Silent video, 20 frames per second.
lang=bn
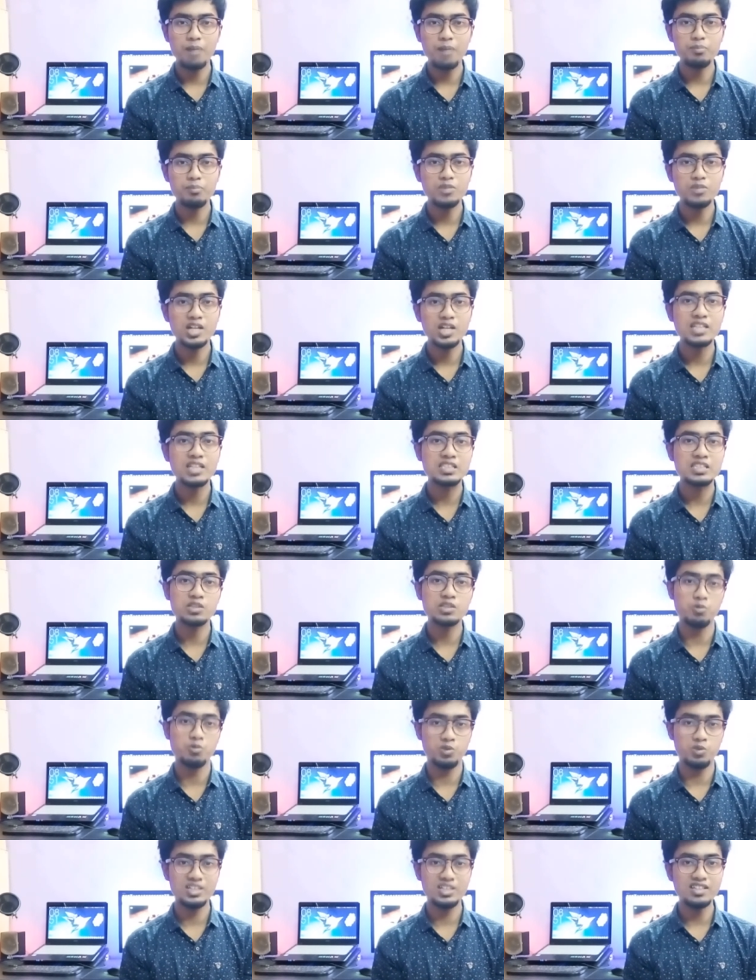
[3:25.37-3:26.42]
আপনার যে
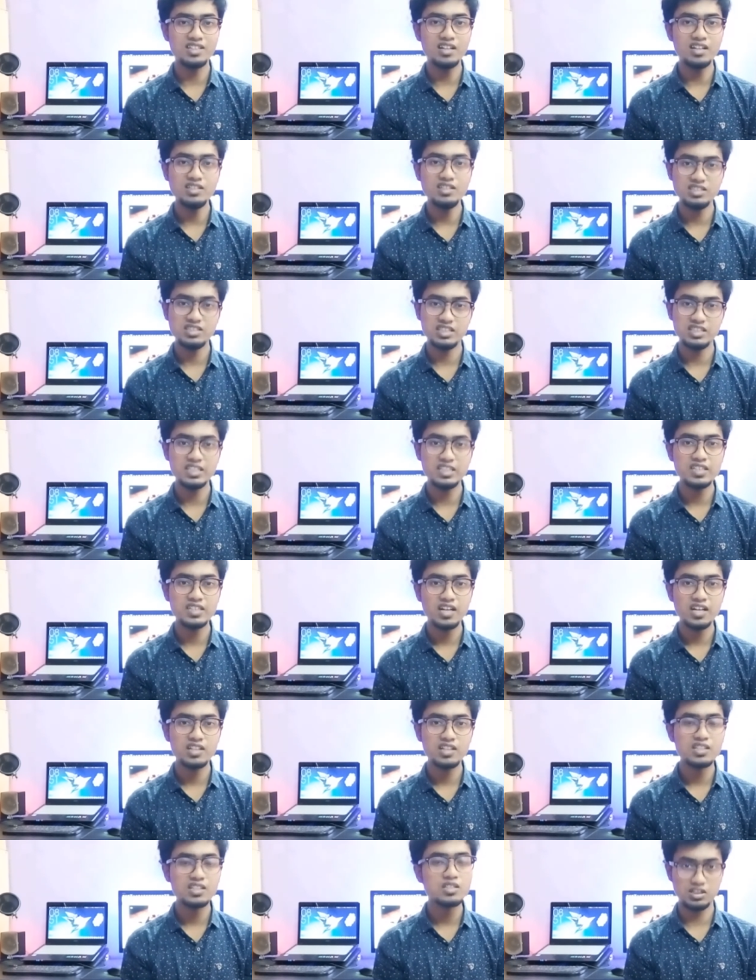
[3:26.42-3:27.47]
ওয়েদার
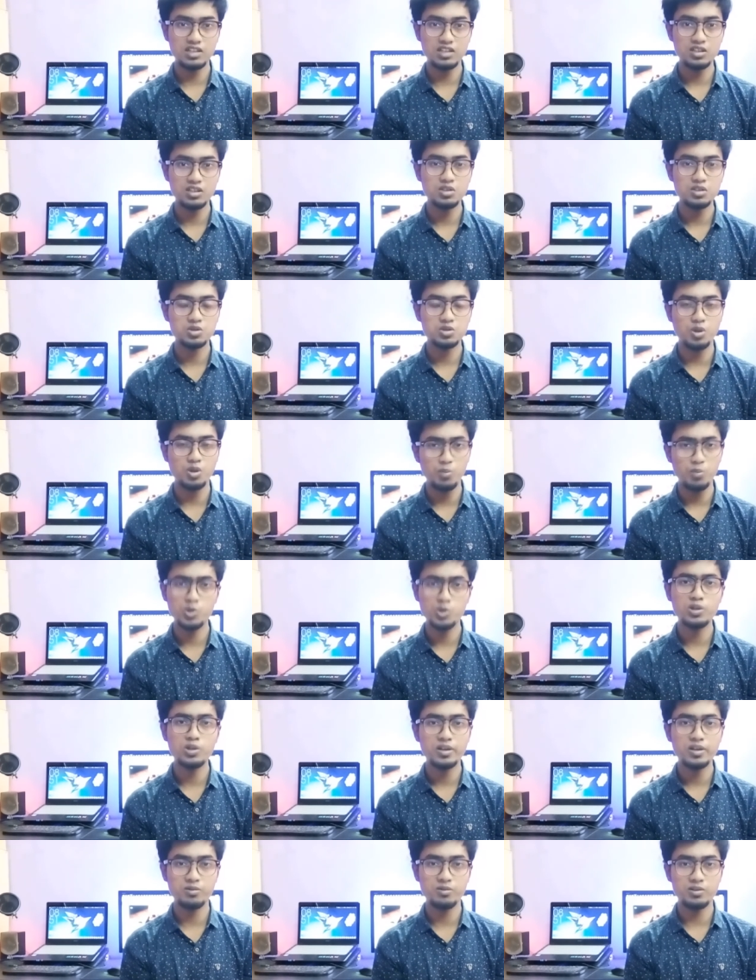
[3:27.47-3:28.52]
সেইখানের সাথে
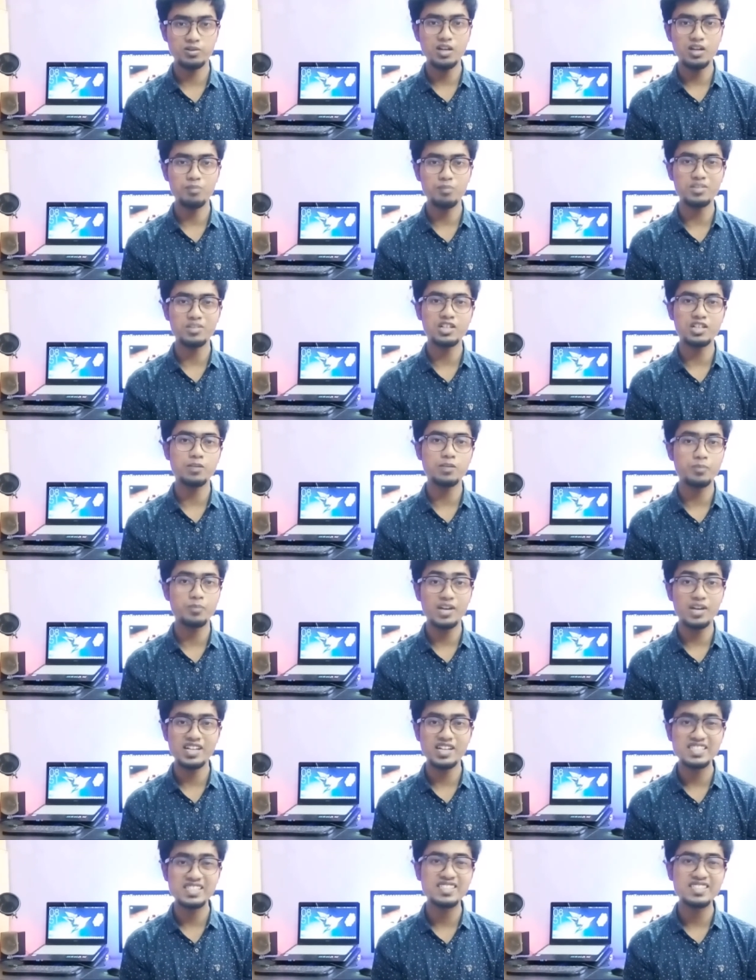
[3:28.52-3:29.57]
সমন্বয় করে আপনাকে
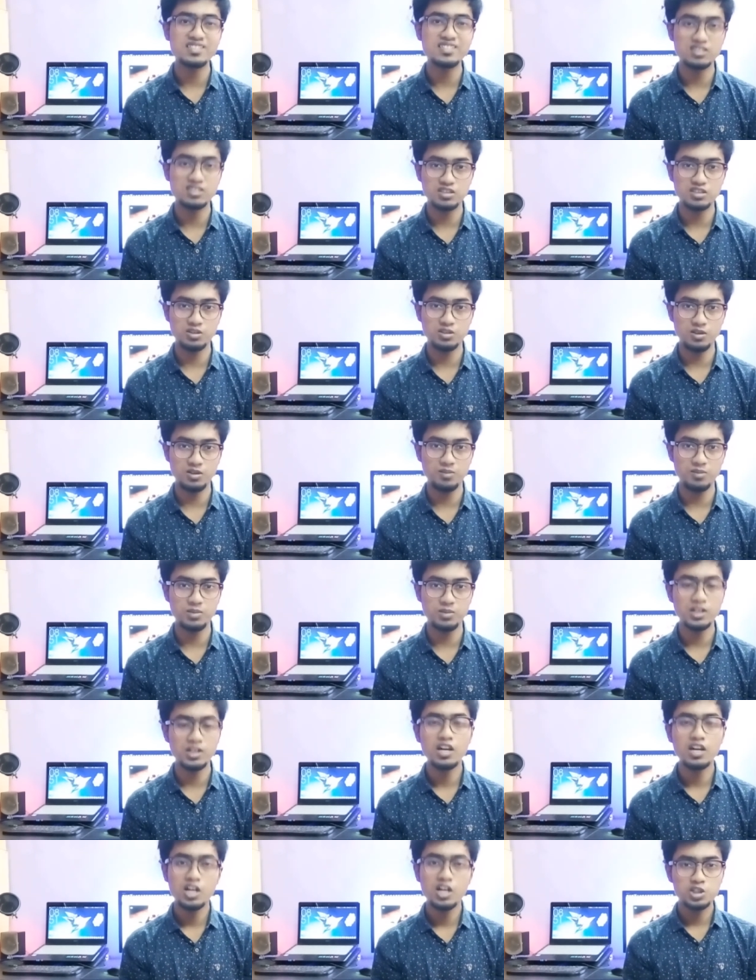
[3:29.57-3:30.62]
ব্রাইটনেস দিতে হবে
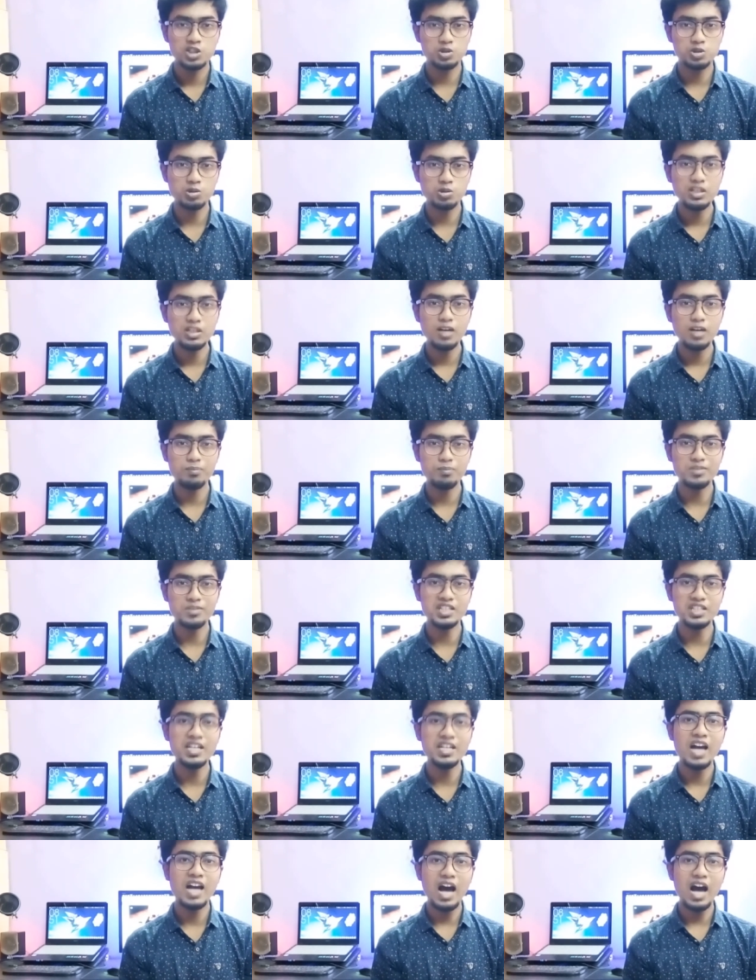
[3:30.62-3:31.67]
যদি
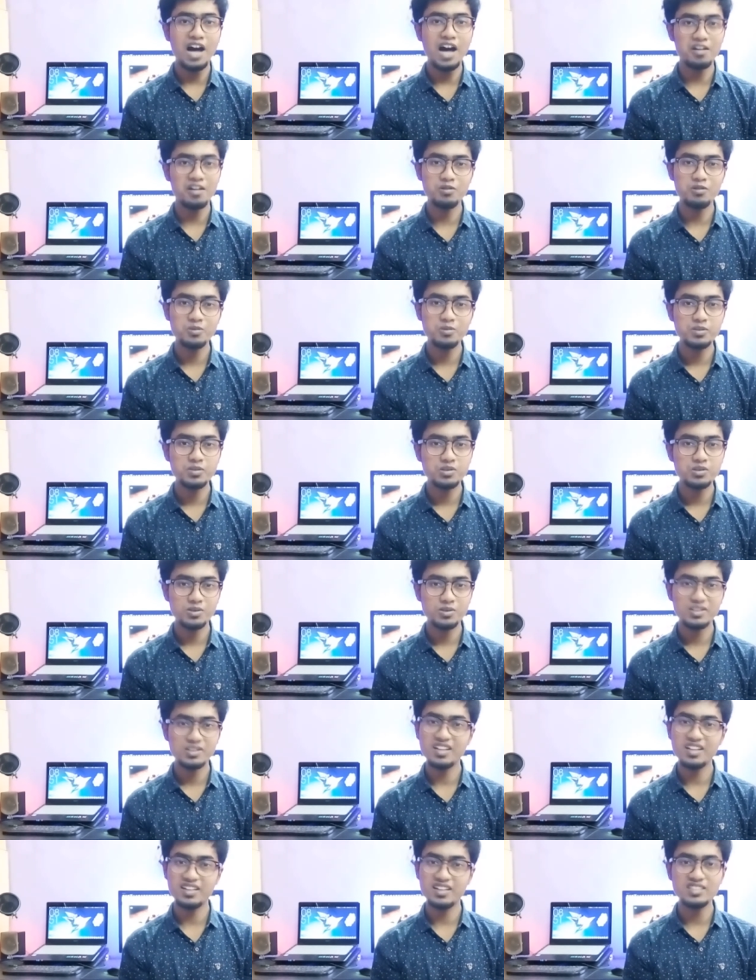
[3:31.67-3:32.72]
আপনি আলোর
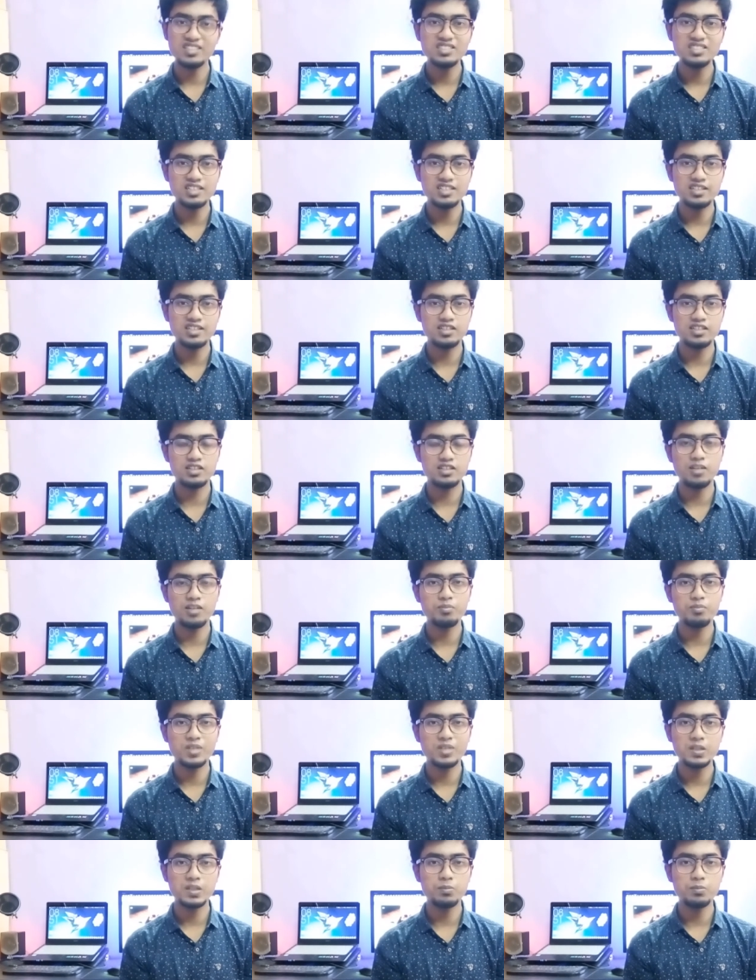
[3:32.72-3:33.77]
ভিতরে থাকেন সেই ক্ষেত্রে
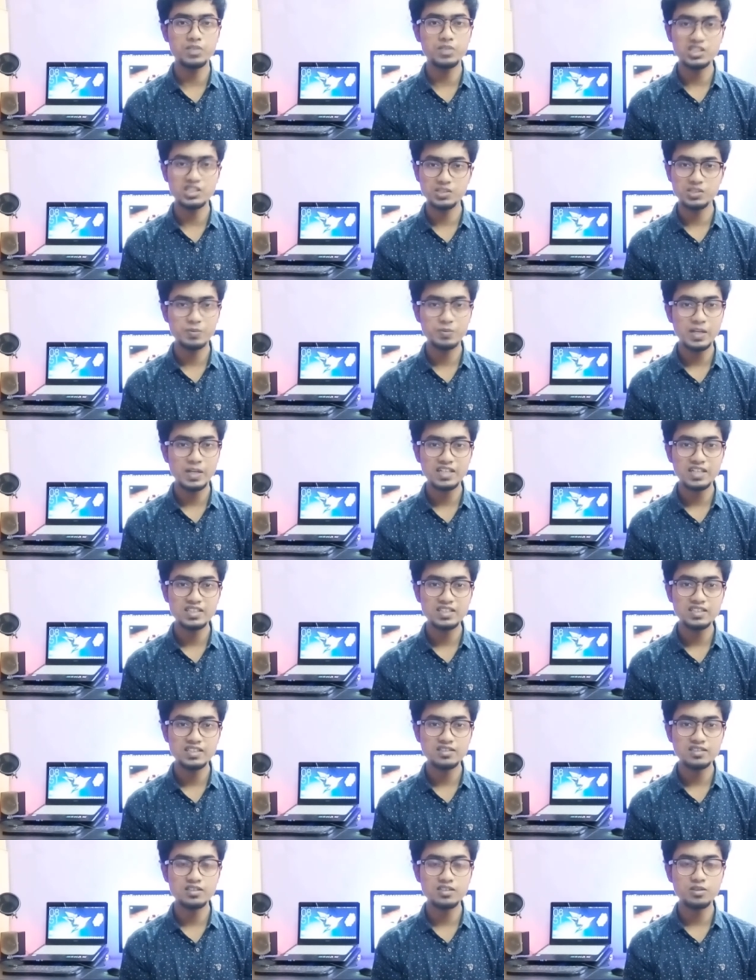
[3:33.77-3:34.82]
আপনাকে বেশি
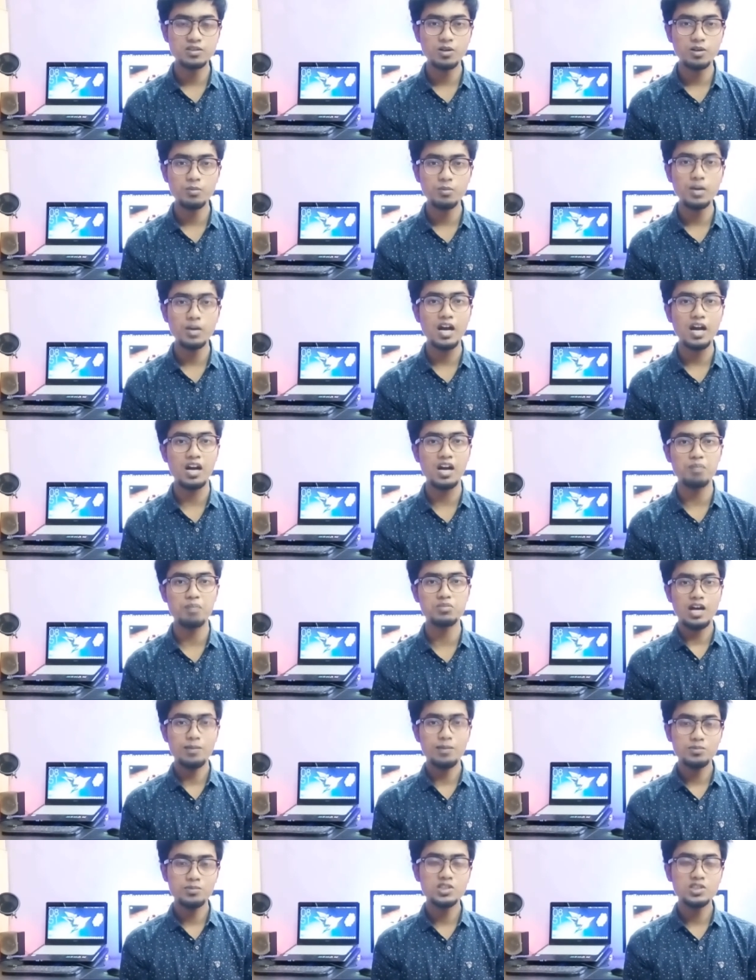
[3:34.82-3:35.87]
ব্রাইটনেস দিতে হবে আর
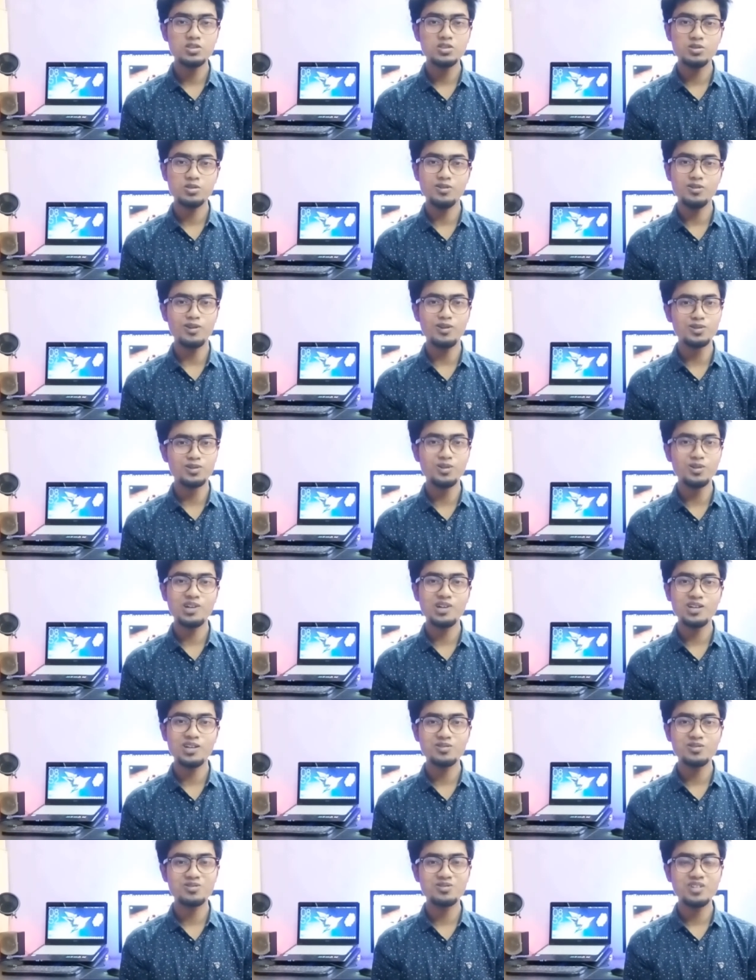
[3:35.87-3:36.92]
আপনি যদি
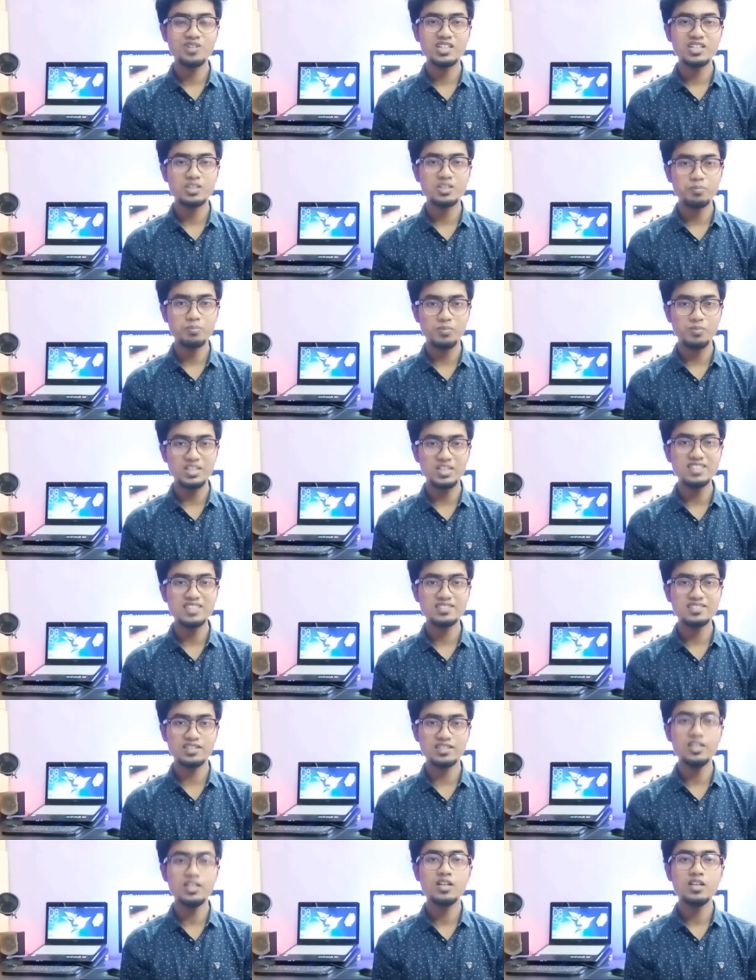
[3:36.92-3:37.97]
অন্ধকার কোনো একটা
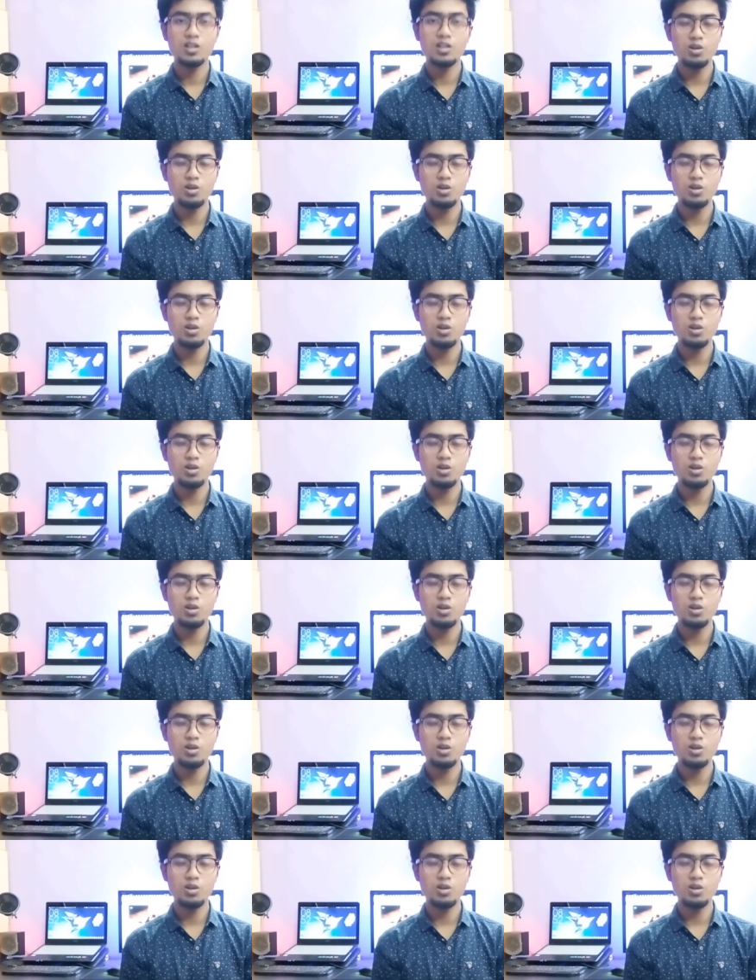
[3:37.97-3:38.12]
প্লেসে